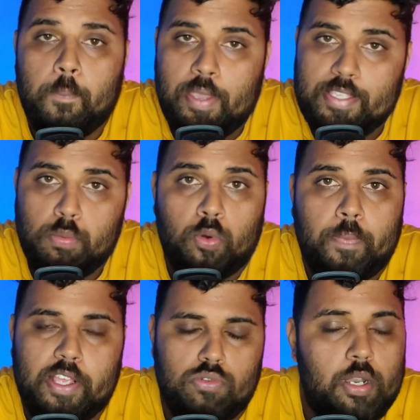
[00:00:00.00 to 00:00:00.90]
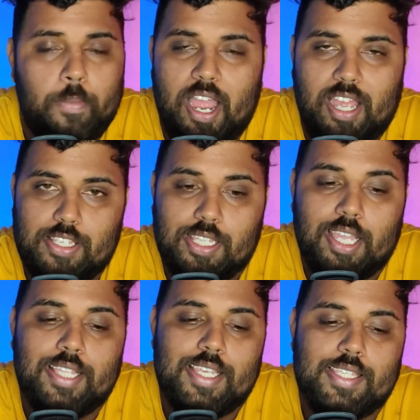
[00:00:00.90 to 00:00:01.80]
फेसबुक पासवर्ड मांगा
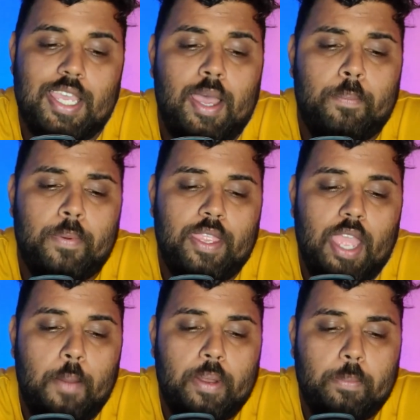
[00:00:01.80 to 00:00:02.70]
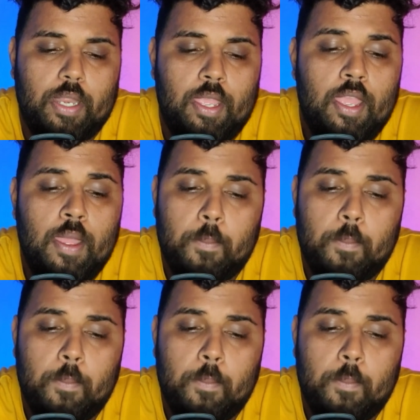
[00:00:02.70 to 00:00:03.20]
जाता है जैसे आप यहाँ पर अपने